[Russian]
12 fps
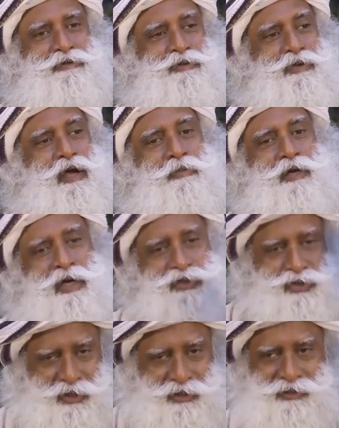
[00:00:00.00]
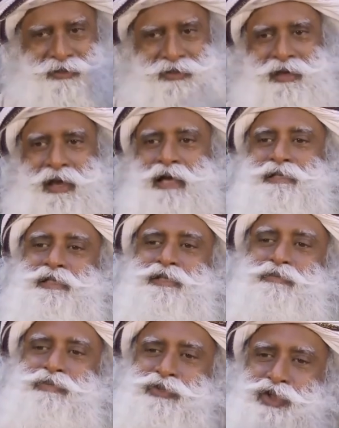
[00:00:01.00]
Рамараджью
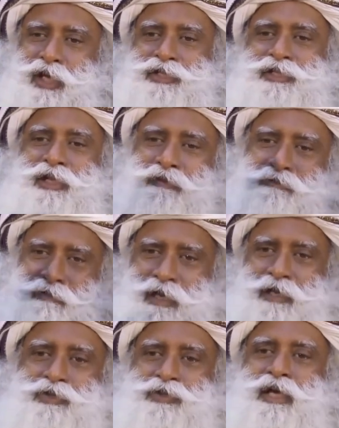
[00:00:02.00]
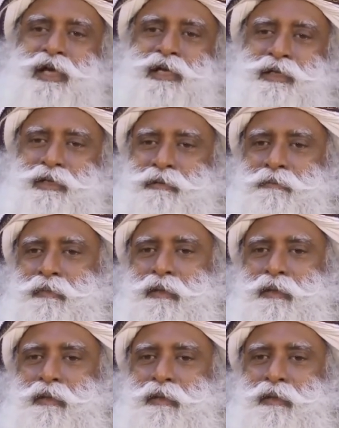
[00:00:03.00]
справедливым и равноправным обществом.